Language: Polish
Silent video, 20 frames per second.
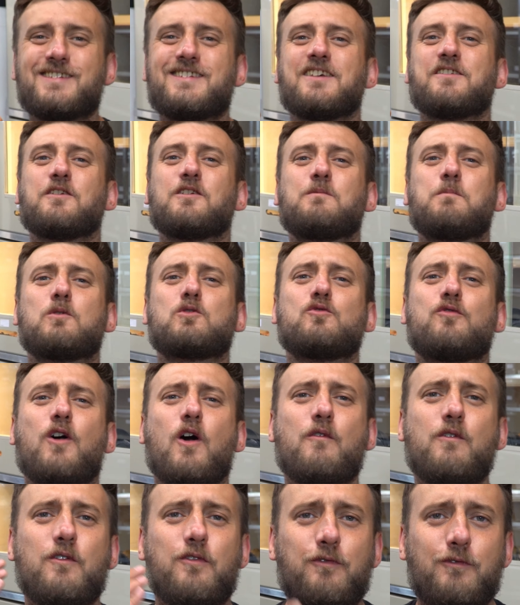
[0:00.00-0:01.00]
sezon
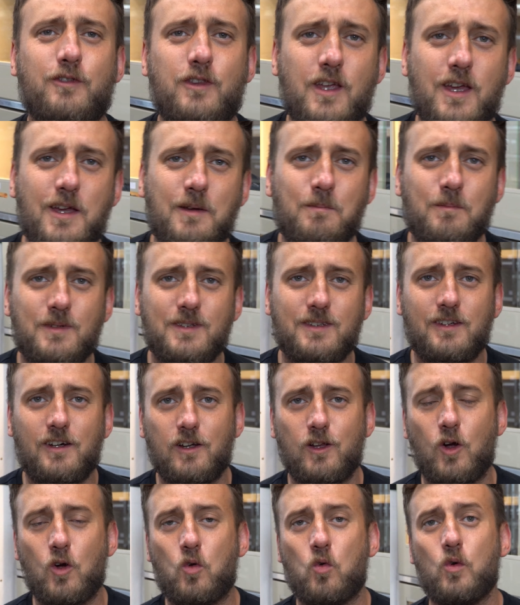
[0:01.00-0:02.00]
zbożówkowy w tym
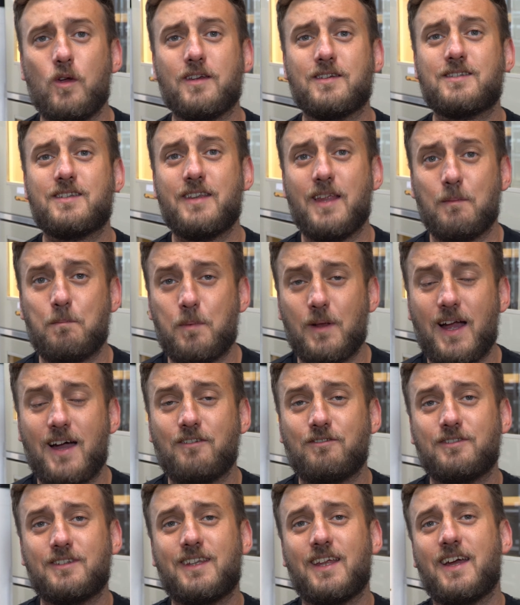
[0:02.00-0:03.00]
roku jest
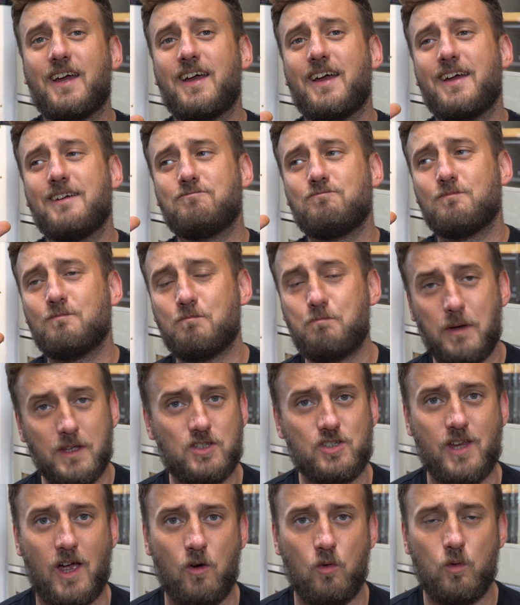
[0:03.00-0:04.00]
naprawdę
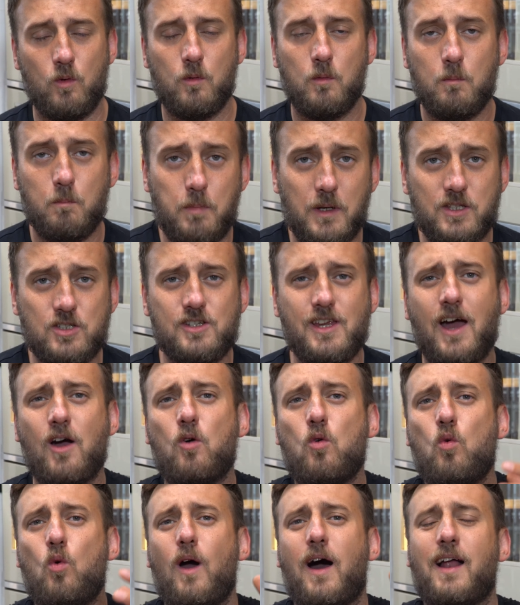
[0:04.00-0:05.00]
bez szału bez
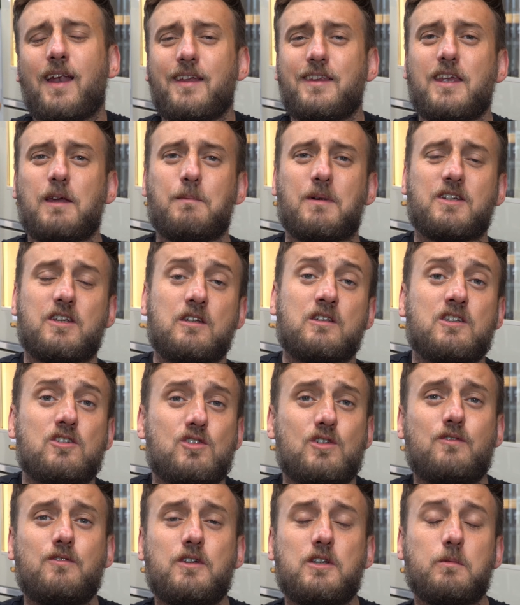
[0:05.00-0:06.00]
szału, ale nie ma się co
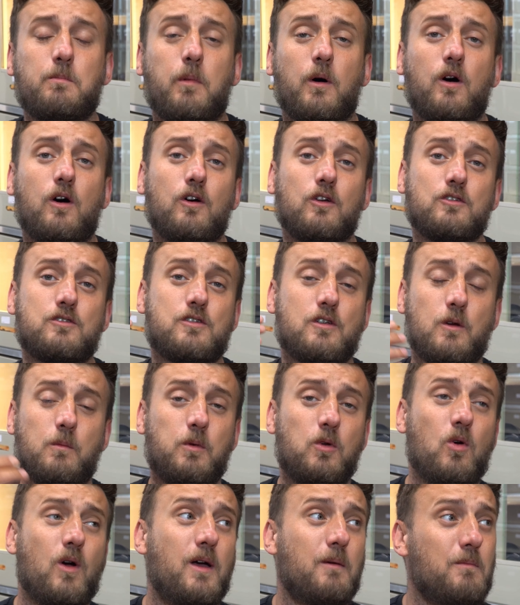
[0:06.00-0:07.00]
dziwić, bo
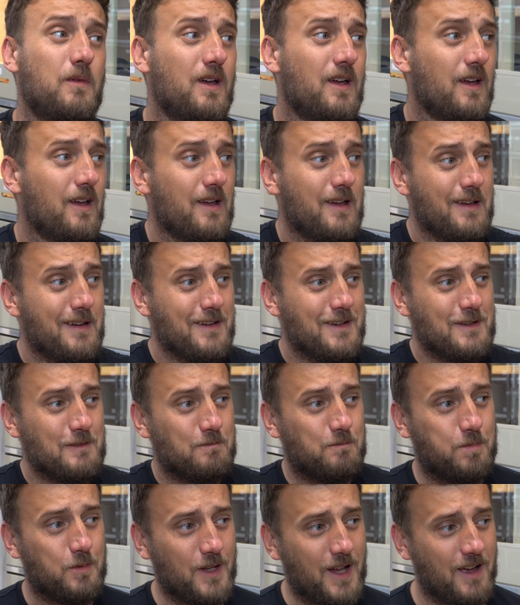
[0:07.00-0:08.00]
zrobiłem
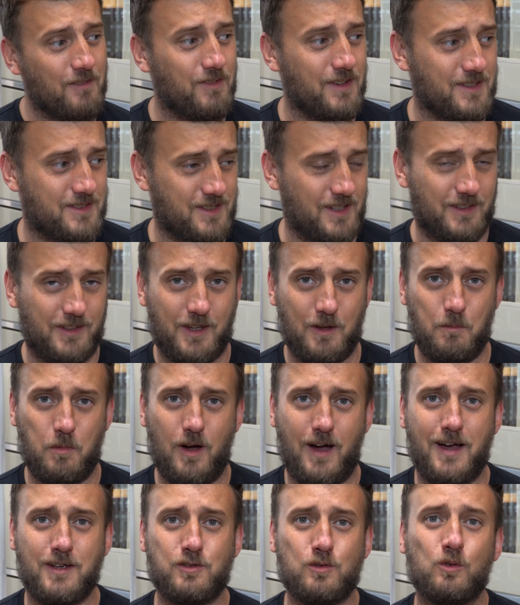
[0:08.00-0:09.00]
prawie setkę
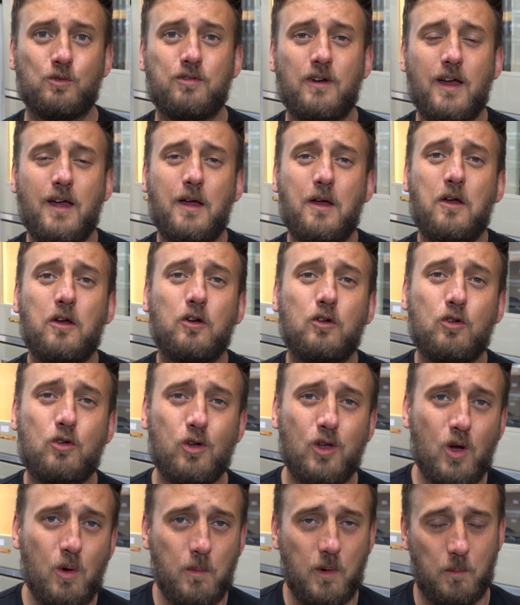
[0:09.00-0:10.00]
boasów,
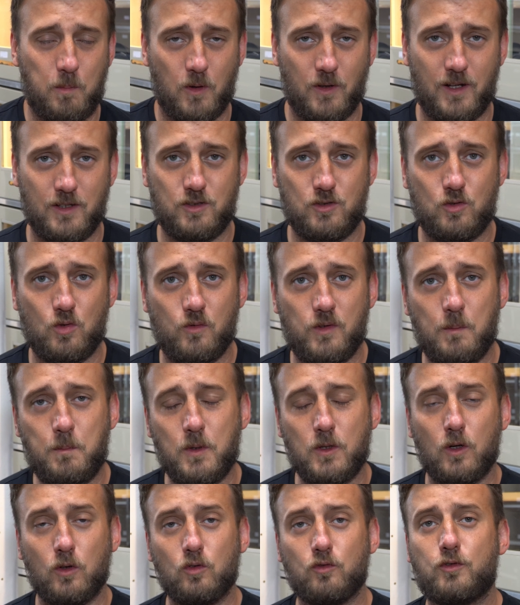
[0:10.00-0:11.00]
grubo ponad stówę
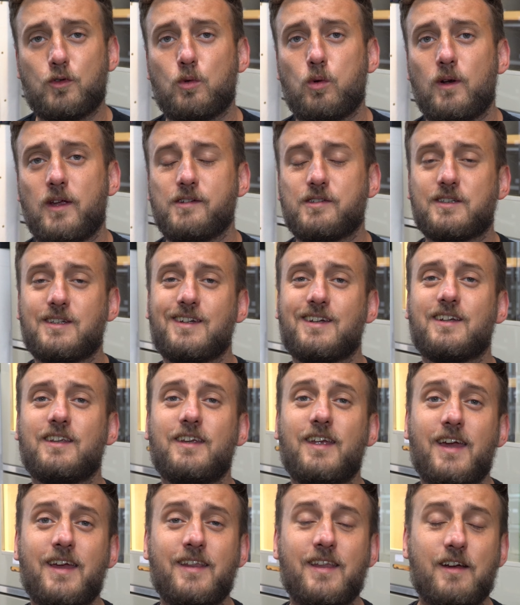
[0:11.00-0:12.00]
pytonów królewskich.
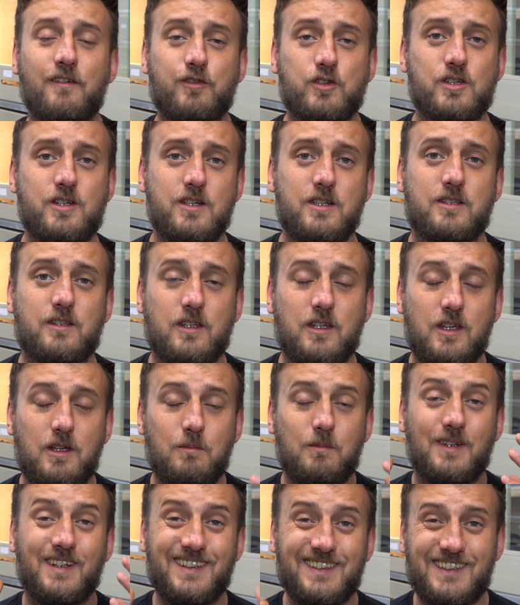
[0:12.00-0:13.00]
Nie na
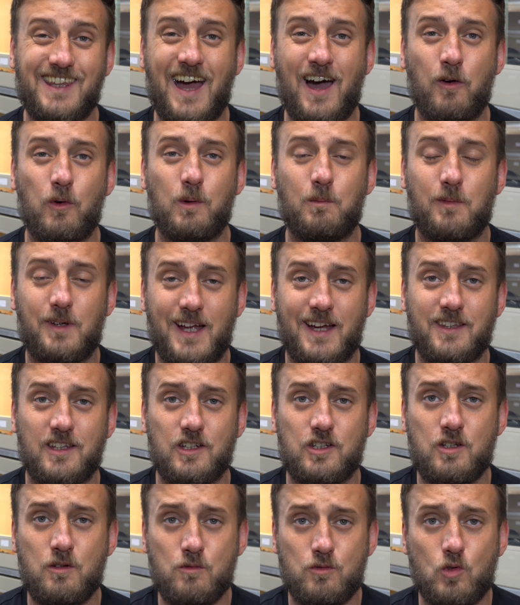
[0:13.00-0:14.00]
wszystkim dałem radę
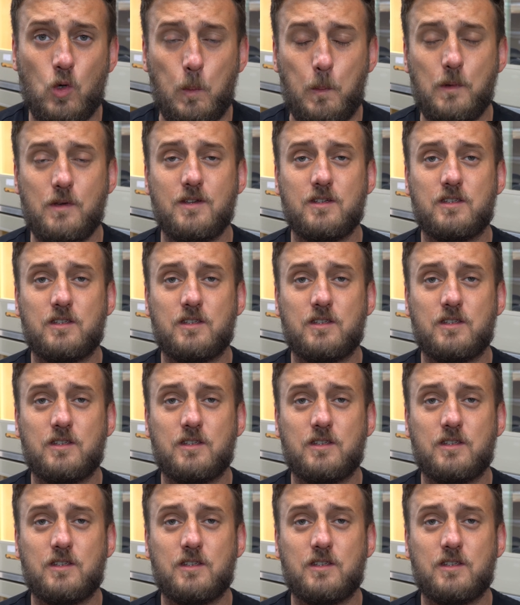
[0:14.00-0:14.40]
się skupić,